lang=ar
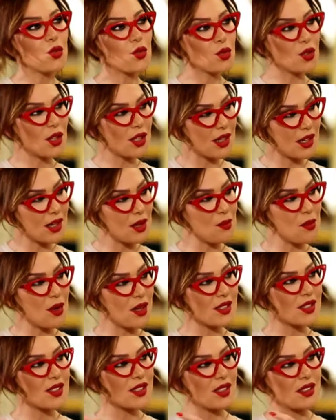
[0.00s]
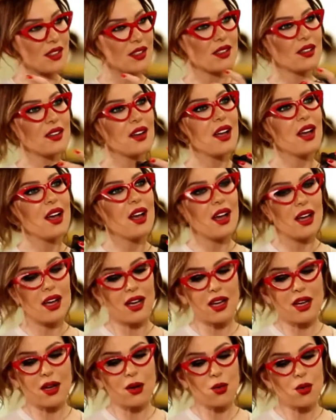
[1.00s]
يكون الكم قصير
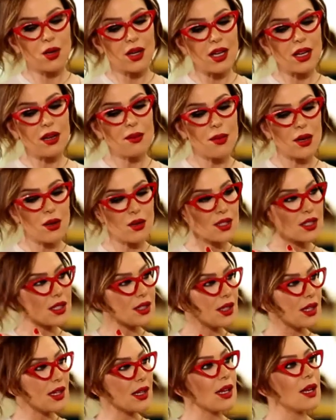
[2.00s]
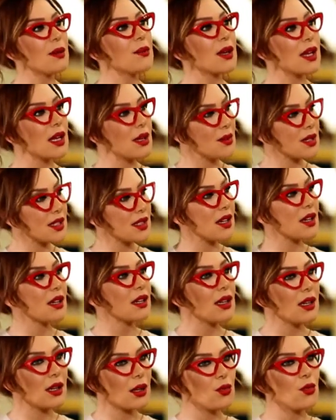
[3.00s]
آه وكل ما قصر الكم كل ما
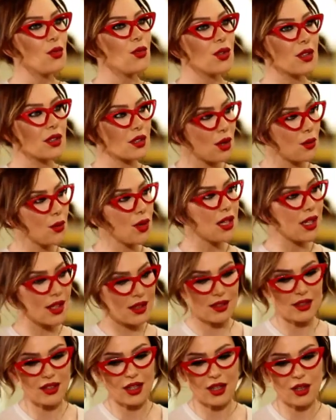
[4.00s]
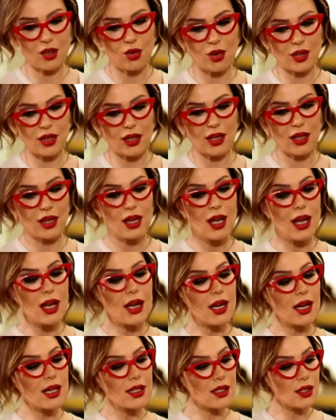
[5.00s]
صار الكفوف الطويل كثير حلو عليه
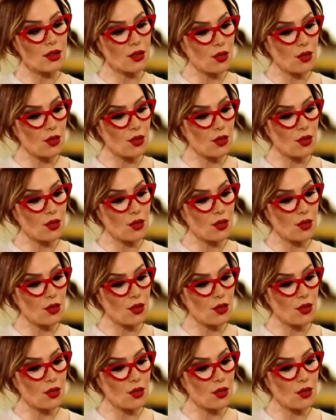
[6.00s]
اذا